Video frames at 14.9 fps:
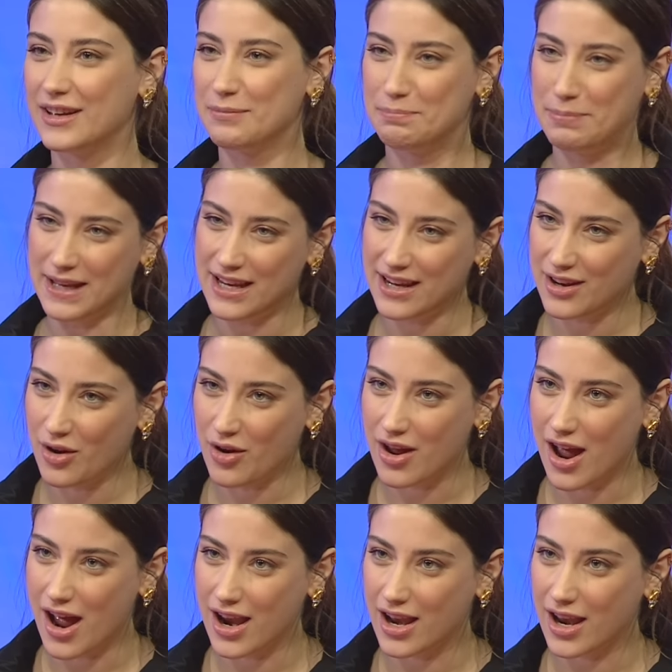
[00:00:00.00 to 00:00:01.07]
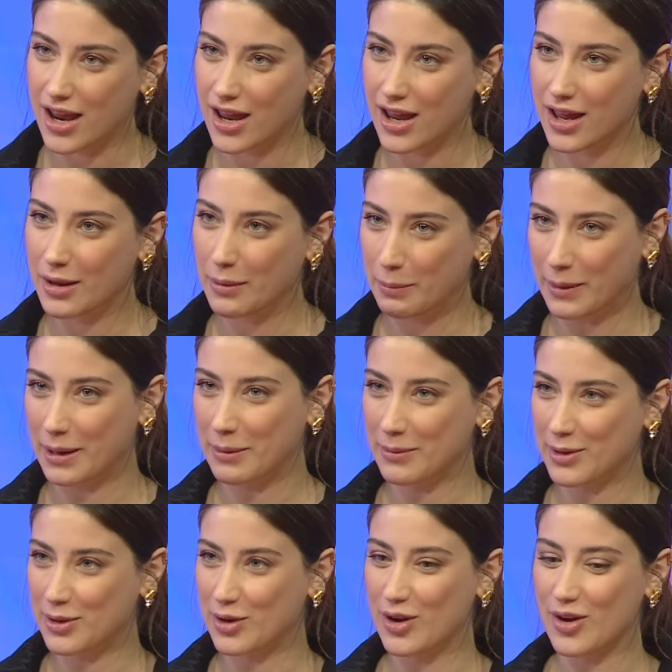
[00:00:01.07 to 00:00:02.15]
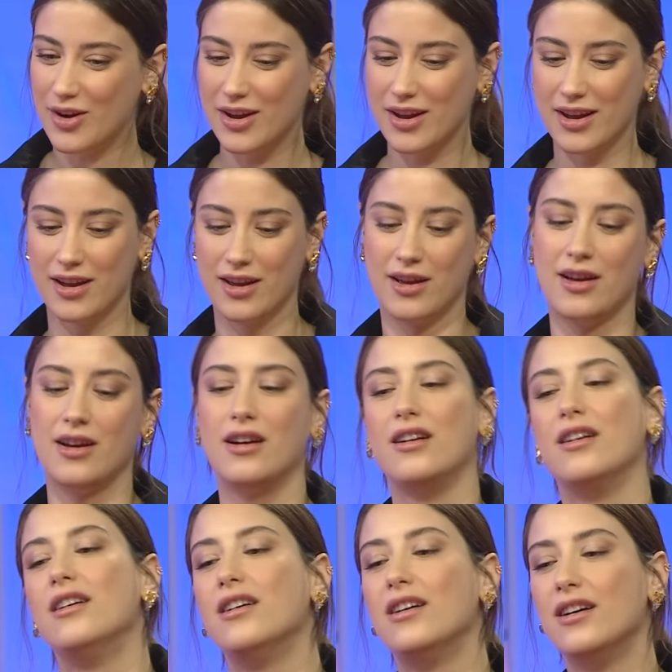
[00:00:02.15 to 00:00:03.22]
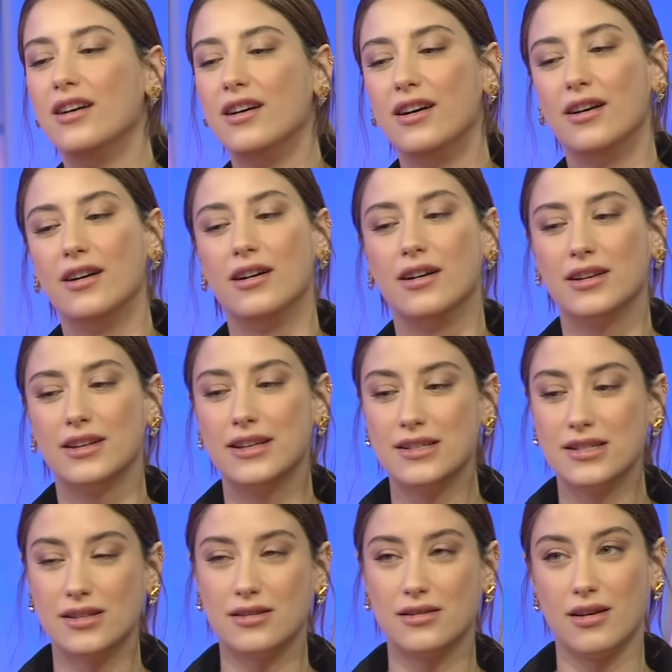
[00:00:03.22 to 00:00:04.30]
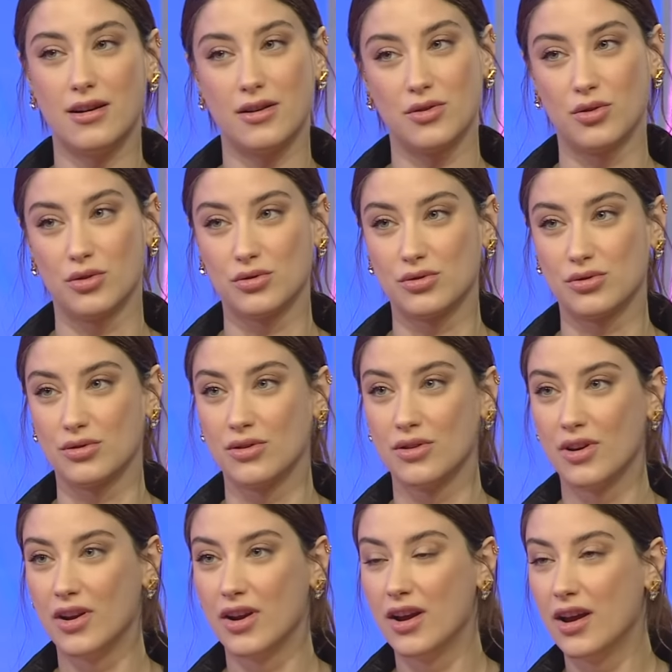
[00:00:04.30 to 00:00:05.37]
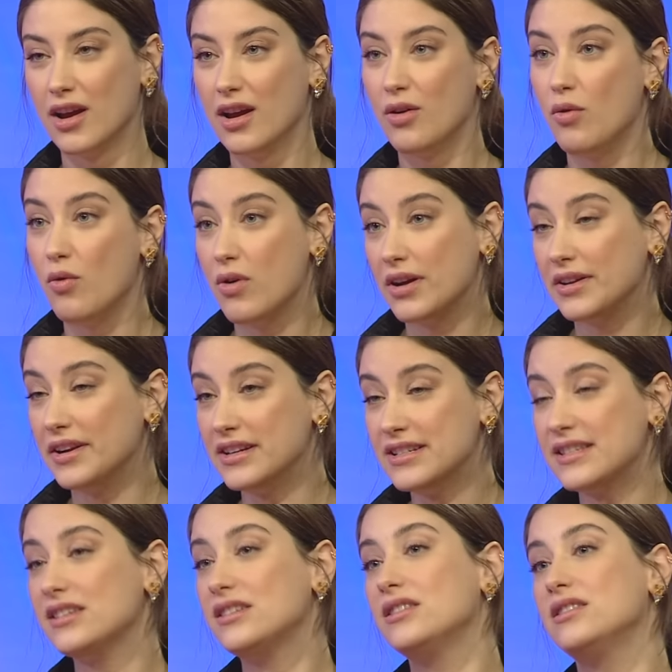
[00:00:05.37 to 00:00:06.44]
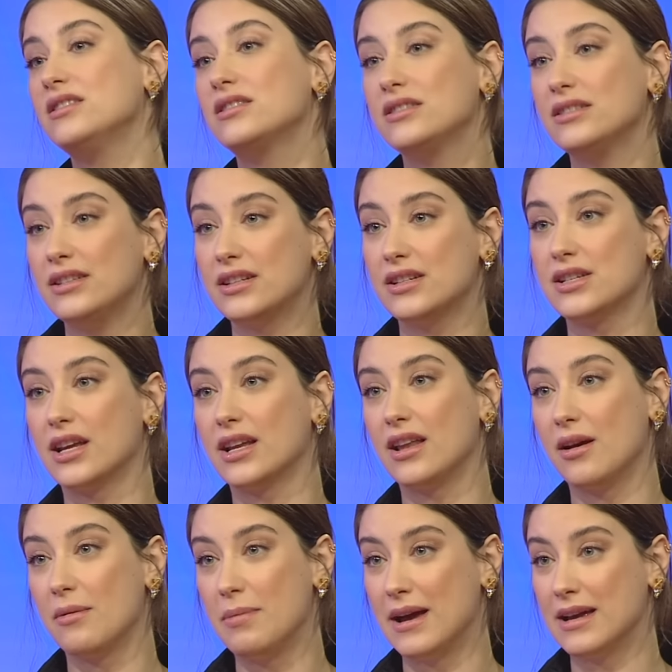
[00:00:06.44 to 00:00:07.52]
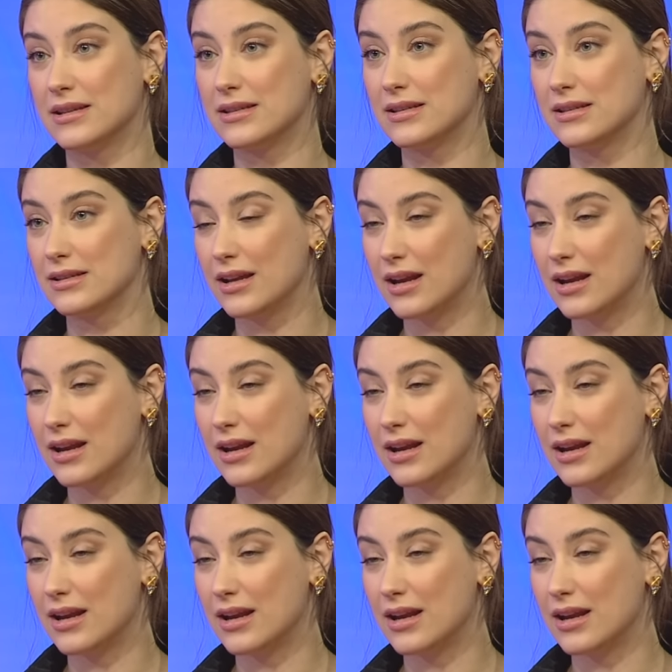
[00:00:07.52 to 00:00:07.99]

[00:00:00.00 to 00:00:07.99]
Beni diyor yani. Evet seni Beni diyor. Beni mi diyor? Evet evet. Aa, Net olarak seni diyor. olsun. Niye? O kadar sıkılırdın ki Ceyda bensiz.